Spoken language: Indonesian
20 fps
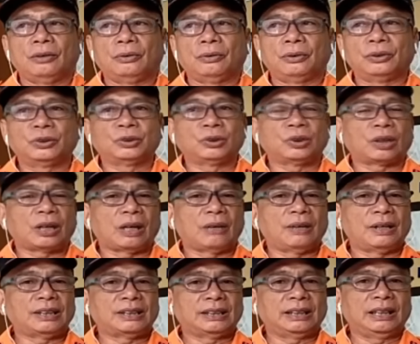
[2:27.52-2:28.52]
untuk
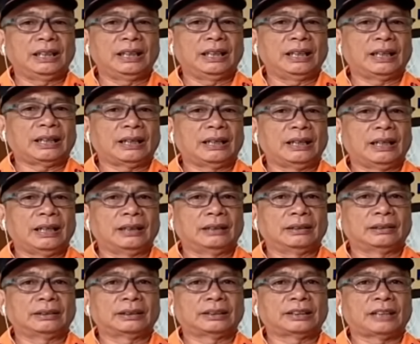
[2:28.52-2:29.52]
Rawas Ilir
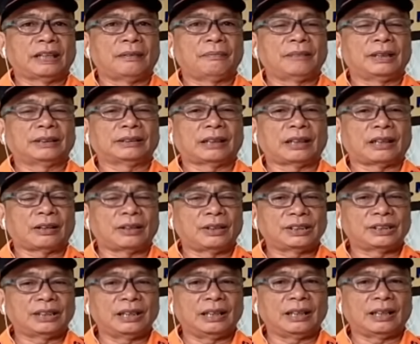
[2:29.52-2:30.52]
dan Kecamatan
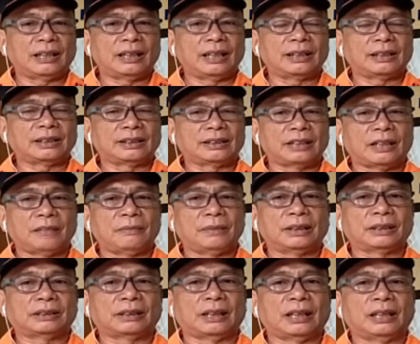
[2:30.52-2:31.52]
Rawas Ilir dan
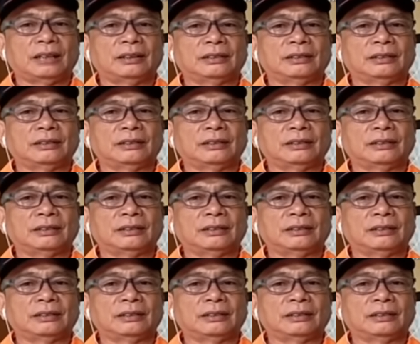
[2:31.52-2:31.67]
Kecamatan